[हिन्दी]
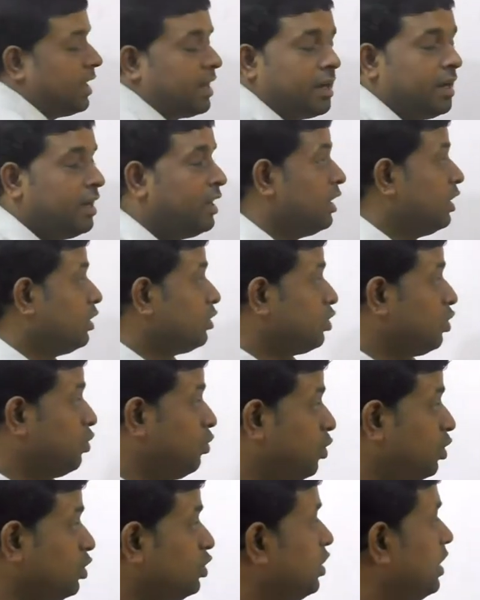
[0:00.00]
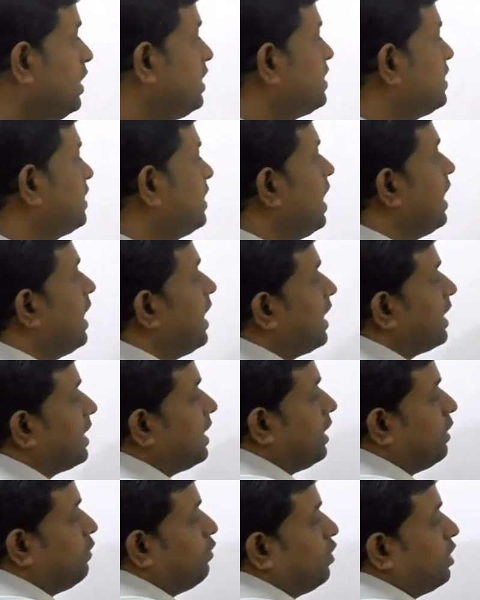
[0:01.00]
आर तो वो जो हिस्सा
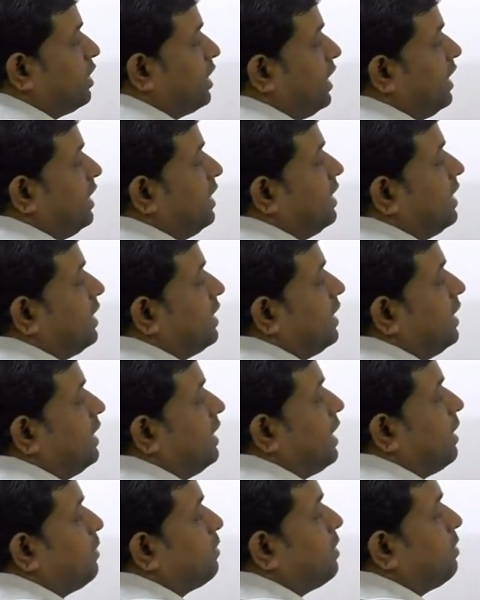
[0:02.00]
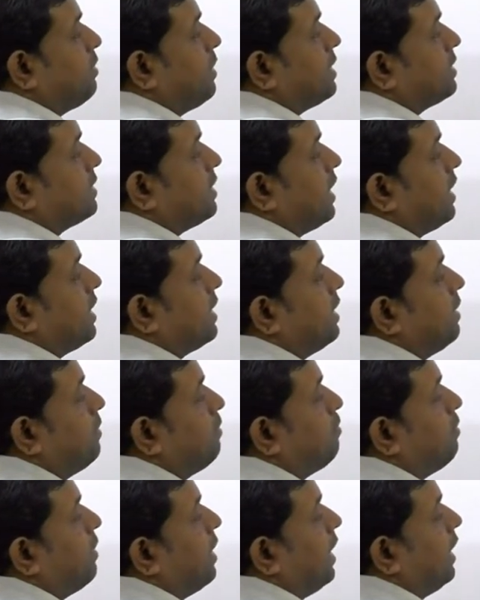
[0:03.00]
आएगा वो कहीं ना कहीं आपके पास आएगा
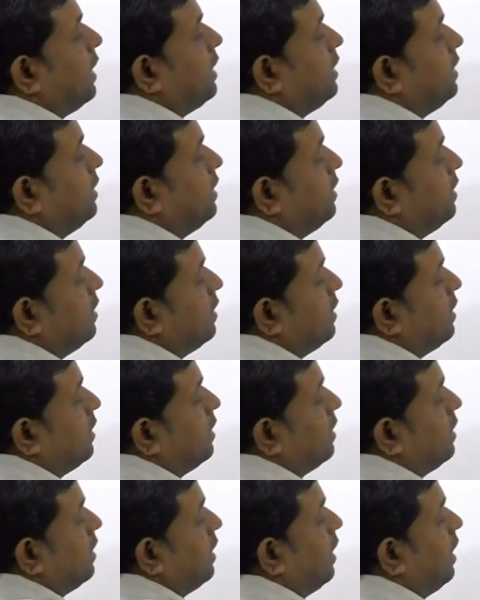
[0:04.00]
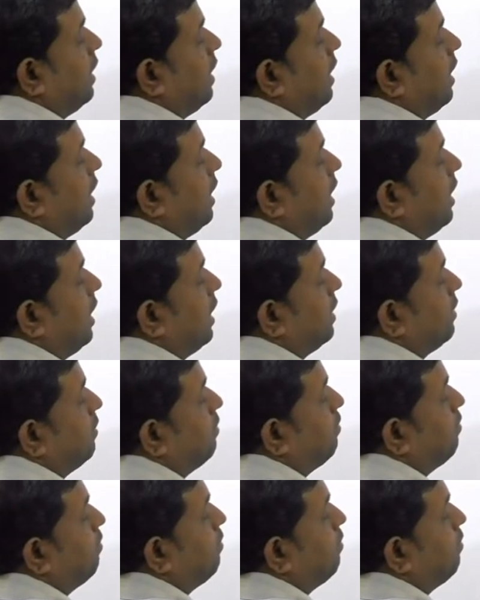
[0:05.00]
पाई आर